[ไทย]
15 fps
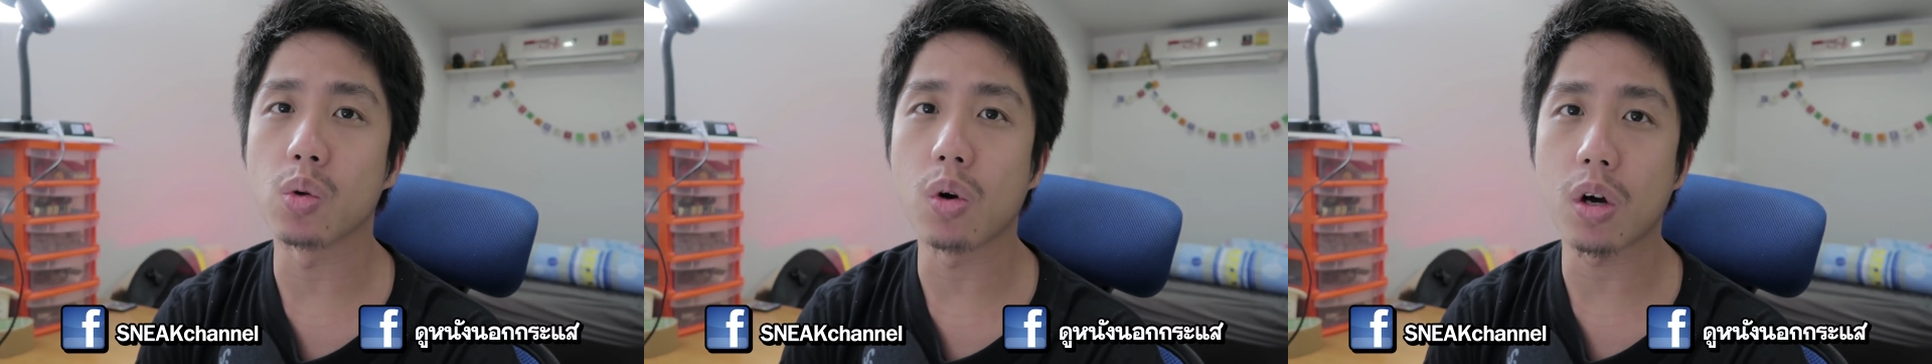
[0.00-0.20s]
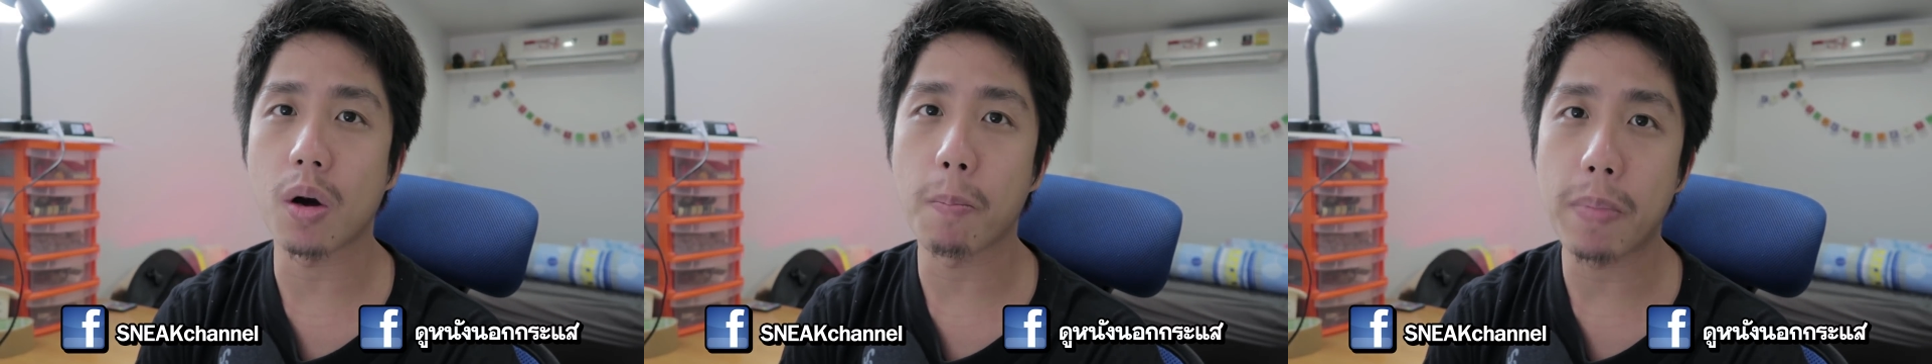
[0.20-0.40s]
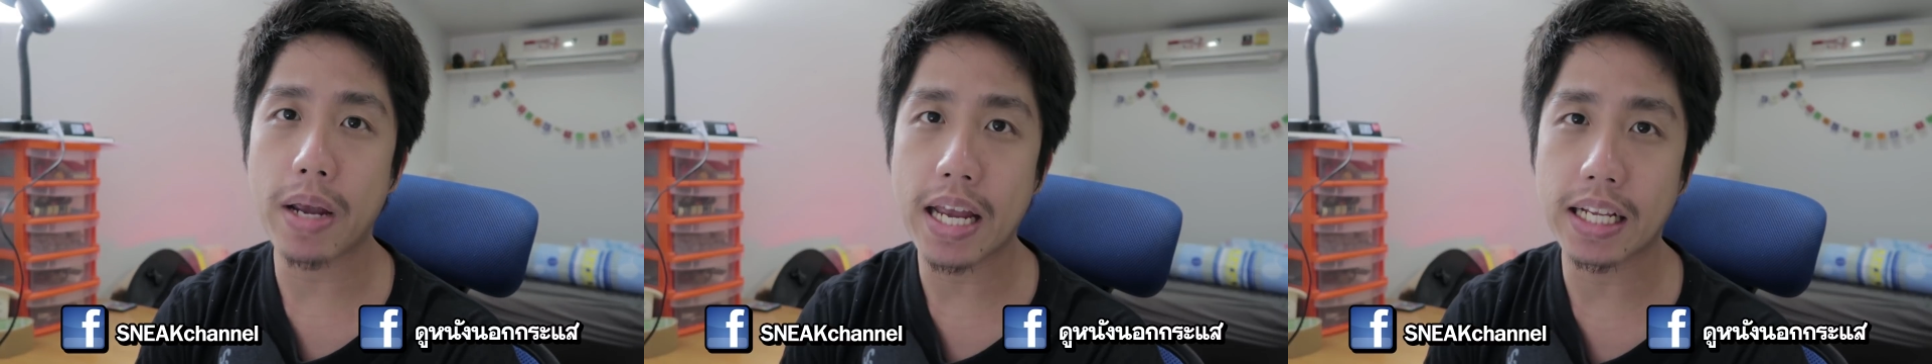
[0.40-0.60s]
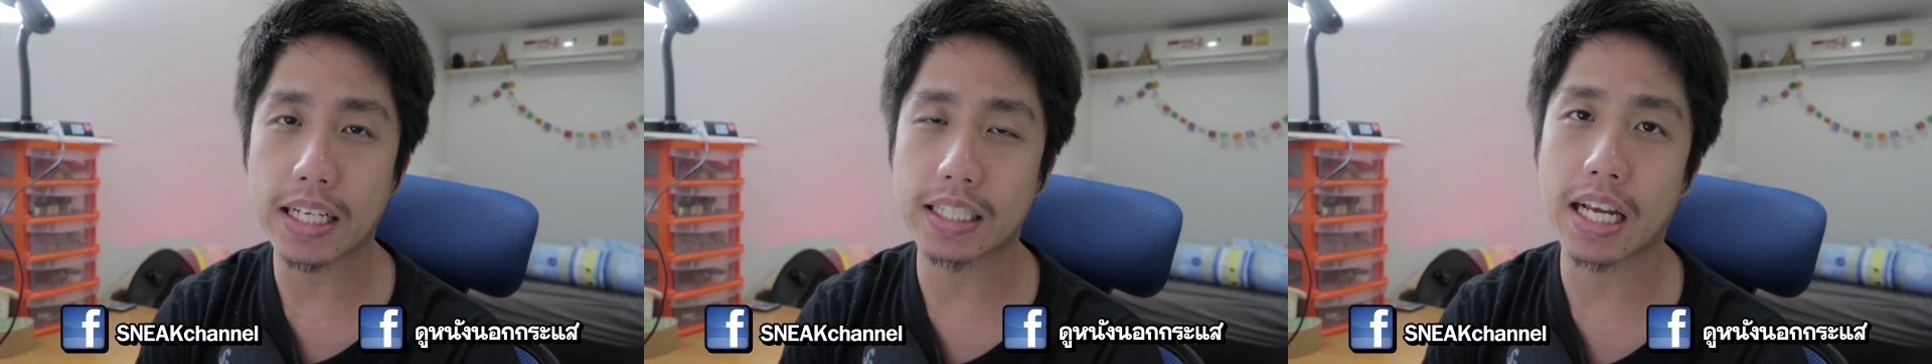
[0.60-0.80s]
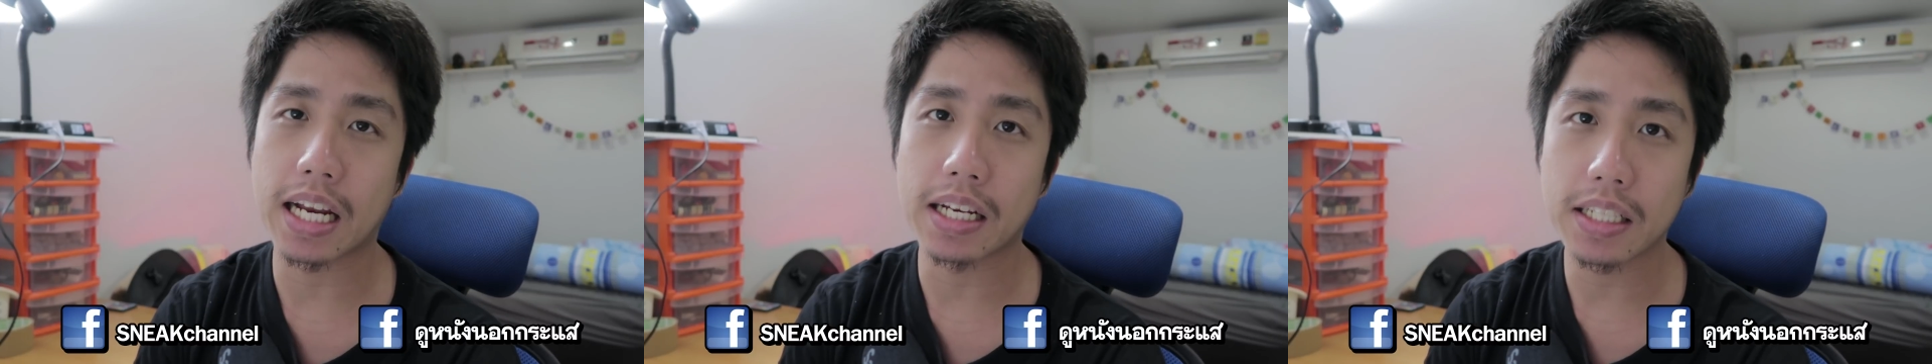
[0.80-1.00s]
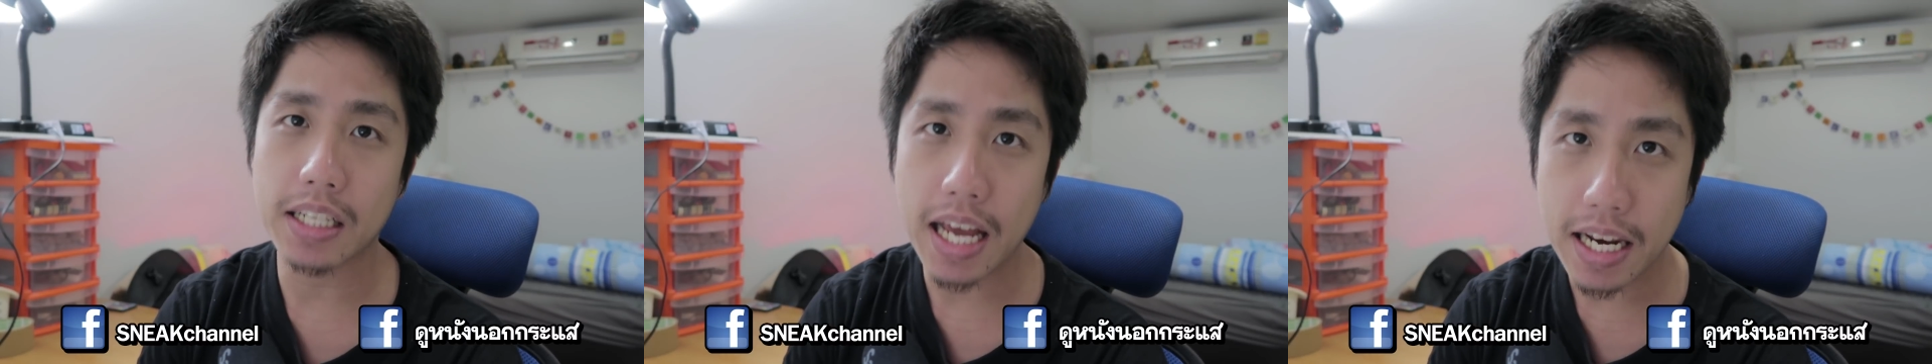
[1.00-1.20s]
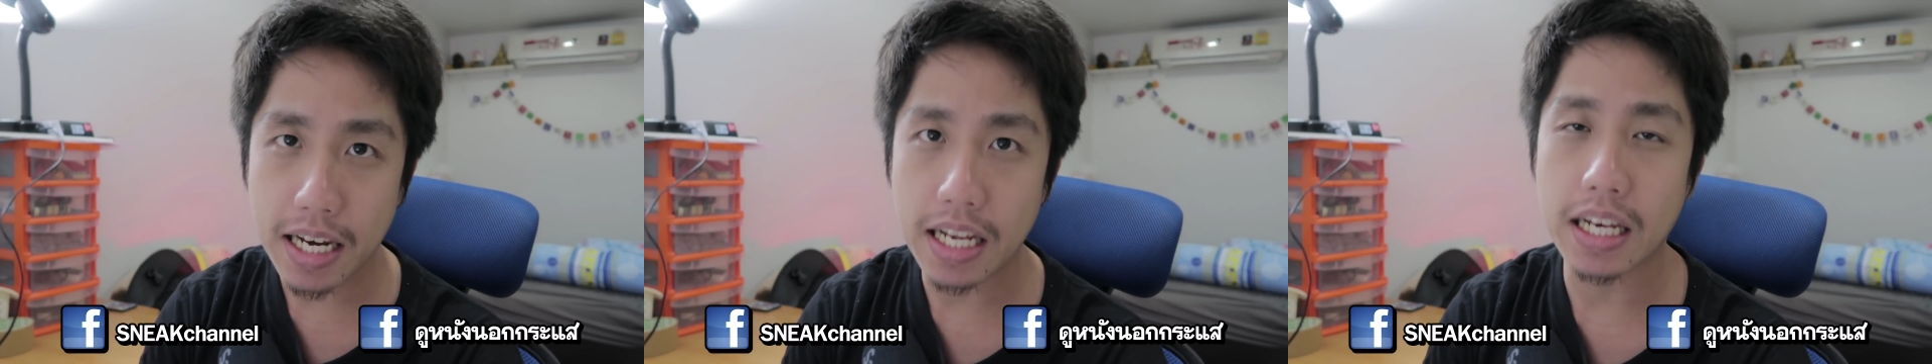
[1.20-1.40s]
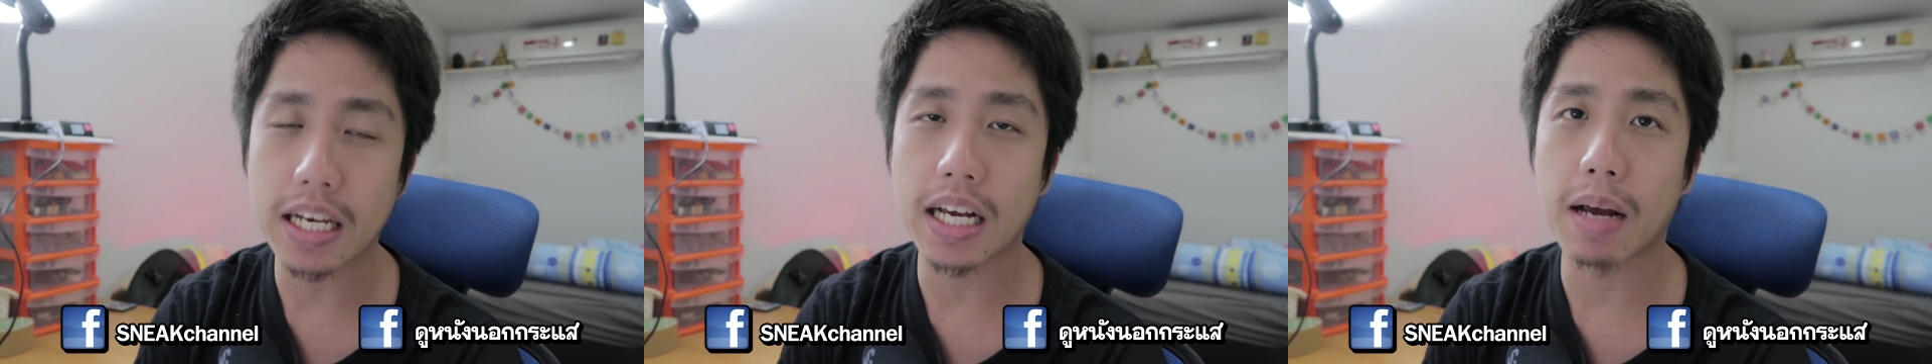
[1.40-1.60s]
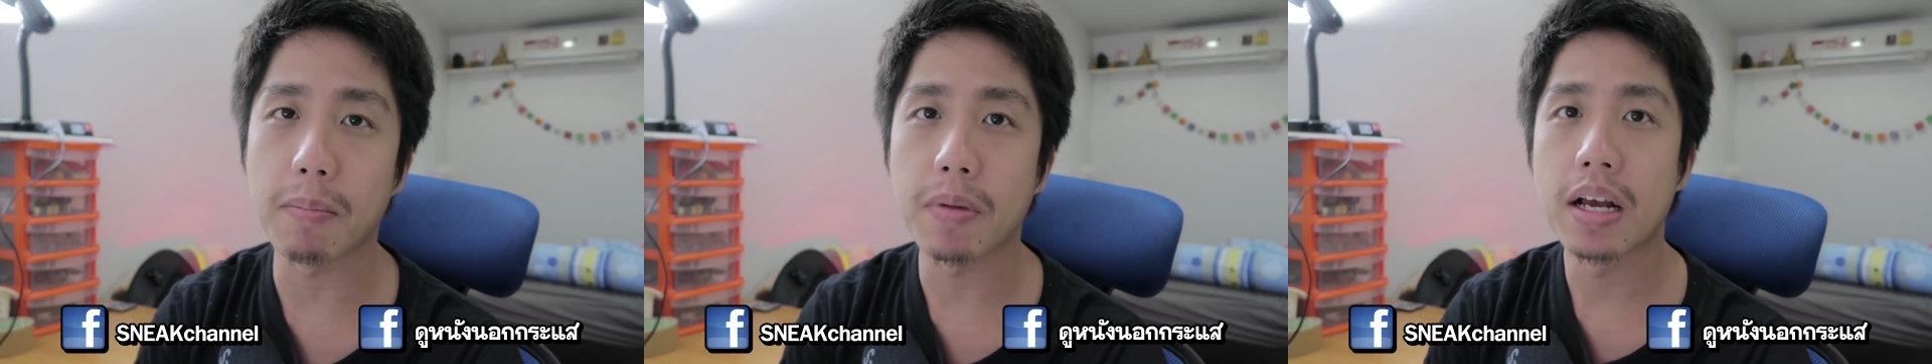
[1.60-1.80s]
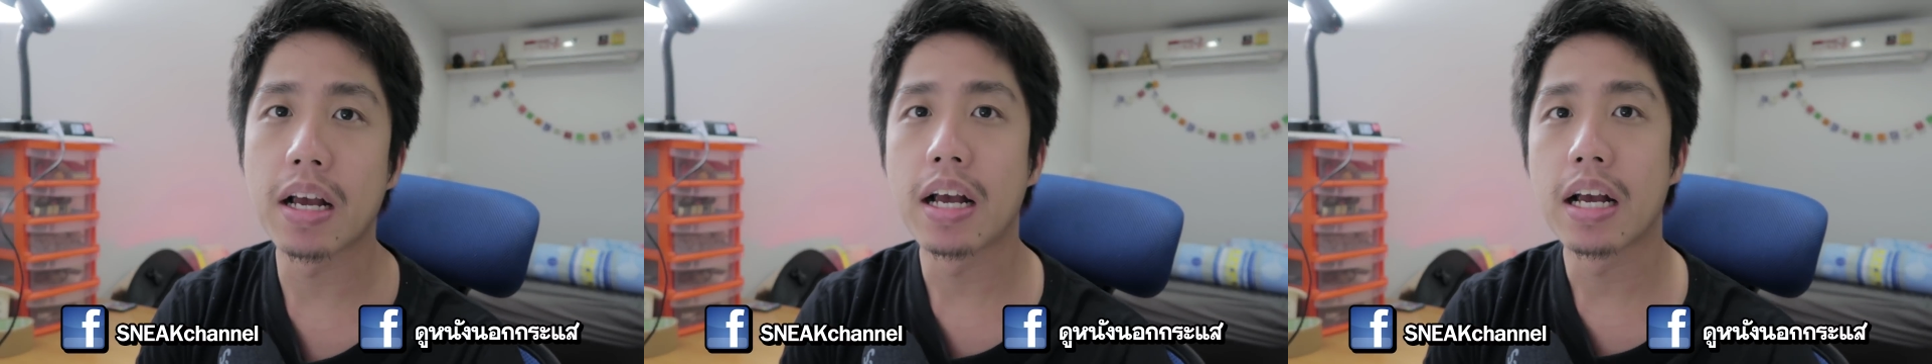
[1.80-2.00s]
ตัวก๊อปปี้จากชั้นใต้ดินนะครับ